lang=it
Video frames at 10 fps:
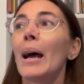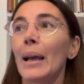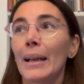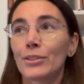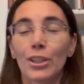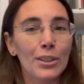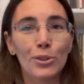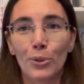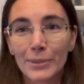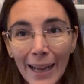eh, ce ne
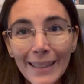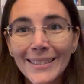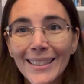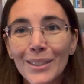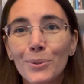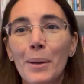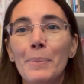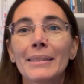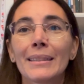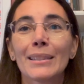sono tanti
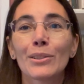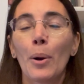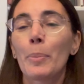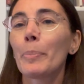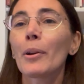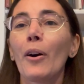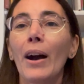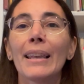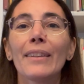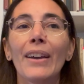naturalmente di scopi, però
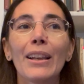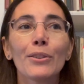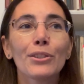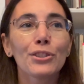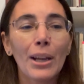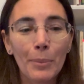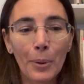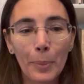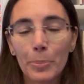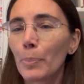a livello
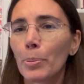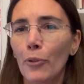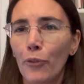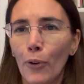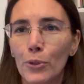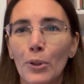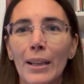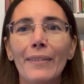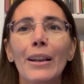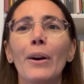diciamo più profondo, a
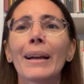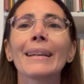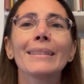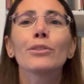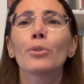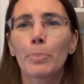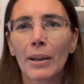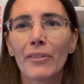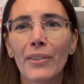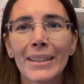livello anche di
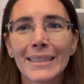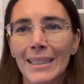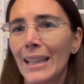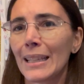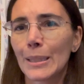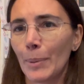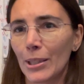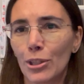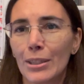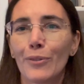sopravvivenza della
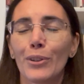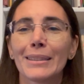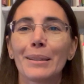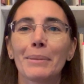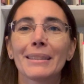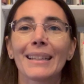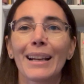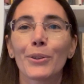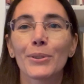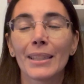specie, se volete
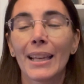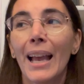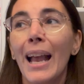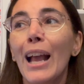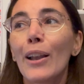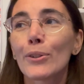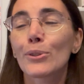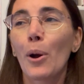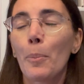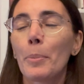metterla così, lo
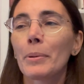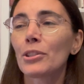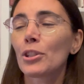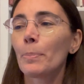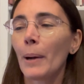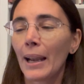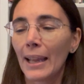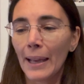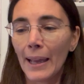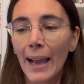scopo
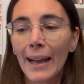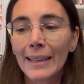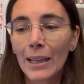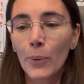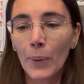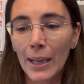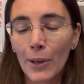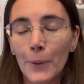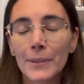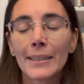principale è anche
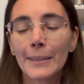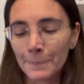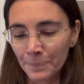quello di